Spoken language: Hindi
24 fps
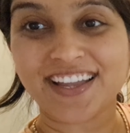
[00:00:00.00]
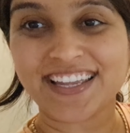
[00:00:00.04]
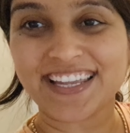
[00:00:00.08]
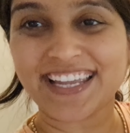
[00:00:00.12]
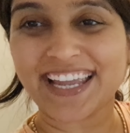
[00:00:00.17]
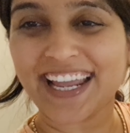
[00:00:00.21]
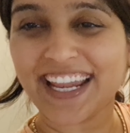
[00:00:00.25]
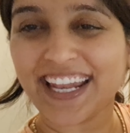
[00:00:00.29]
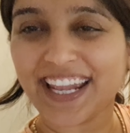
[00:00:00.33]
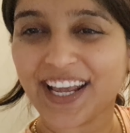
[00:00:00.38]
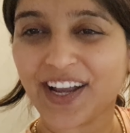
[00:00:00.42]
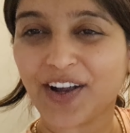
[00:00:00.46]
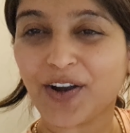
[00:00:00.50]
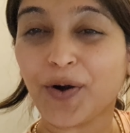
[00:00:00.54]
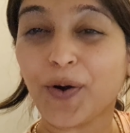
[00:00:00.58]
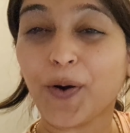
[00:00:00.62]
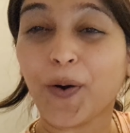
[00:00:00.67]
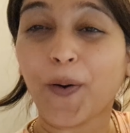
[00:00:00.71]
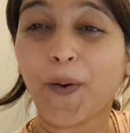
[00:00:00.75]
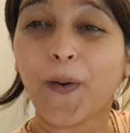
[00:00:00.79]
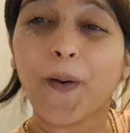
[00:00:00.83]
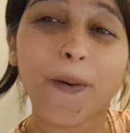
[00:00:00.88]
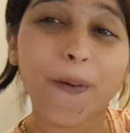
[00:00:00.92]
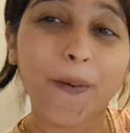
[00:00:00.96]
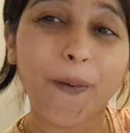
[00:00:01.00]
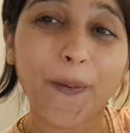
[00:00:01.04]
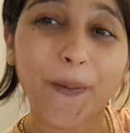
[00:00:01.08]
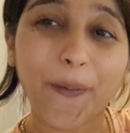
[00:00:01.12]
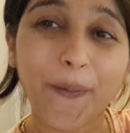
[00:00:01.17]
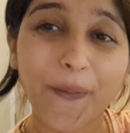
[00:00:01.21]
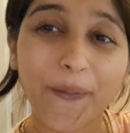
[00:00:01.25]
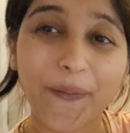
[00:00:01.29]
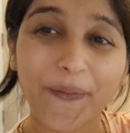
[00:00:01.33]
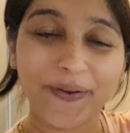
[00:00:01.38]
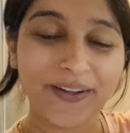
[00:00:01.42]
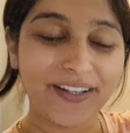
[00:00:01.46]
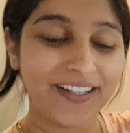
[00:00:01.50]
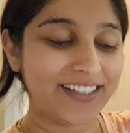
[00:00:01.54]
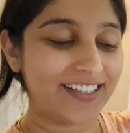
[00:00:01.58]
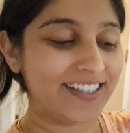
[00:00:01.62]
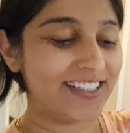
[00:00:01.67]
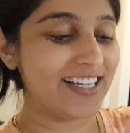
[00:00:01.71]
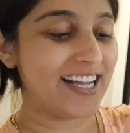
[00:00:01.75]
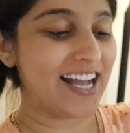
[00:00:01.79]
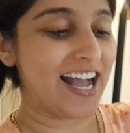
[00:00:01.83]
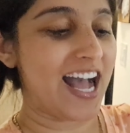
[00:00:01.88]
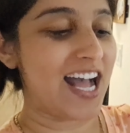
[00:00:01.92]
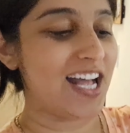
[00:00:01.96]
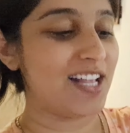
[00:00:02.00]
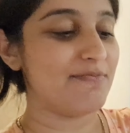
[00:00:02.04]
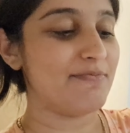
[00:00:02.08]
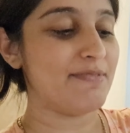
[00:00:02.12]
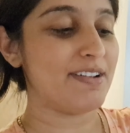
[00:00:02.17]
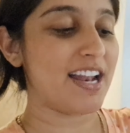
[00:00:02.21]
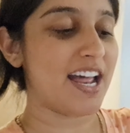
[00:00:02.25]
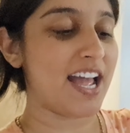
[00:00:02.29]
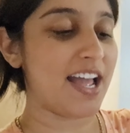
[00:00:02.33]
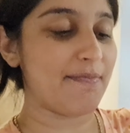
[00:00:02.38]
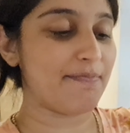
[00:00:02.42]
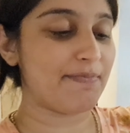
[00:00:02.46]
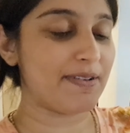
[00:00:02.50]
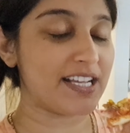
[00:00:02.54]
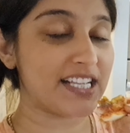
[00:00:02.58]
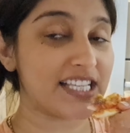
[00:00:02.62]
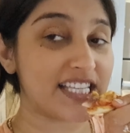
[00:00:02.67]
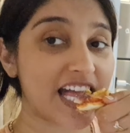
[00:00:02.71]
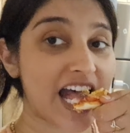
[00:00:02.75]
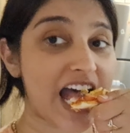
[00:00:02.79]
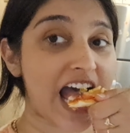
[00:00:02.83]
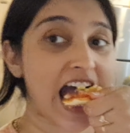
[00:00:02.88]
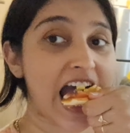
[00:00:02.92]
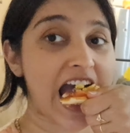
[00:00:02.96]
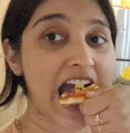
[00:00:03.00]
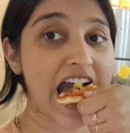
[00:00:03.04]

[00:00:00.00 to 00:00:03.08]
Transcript: ये देखो आज बना है पिज़्ज़ा